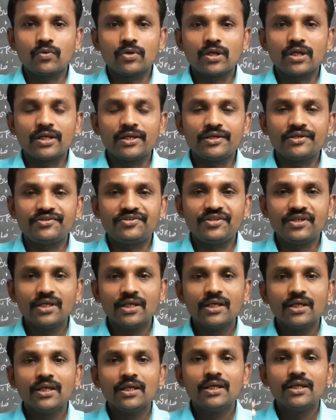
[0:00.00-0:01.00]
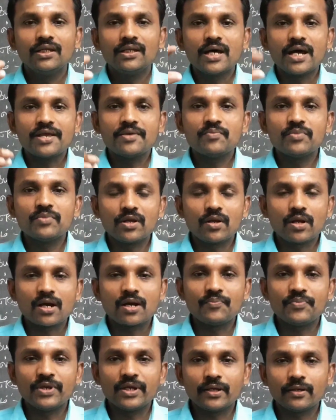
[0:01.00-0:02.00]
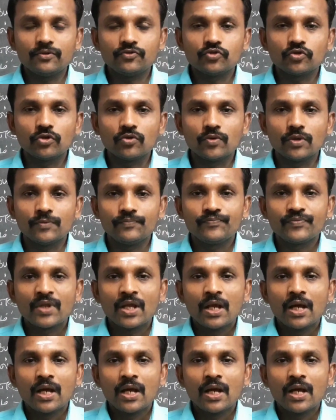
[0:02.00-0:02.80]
குண்டலகேசி இது காப்பியங்கள்னு சொல்லுவோம்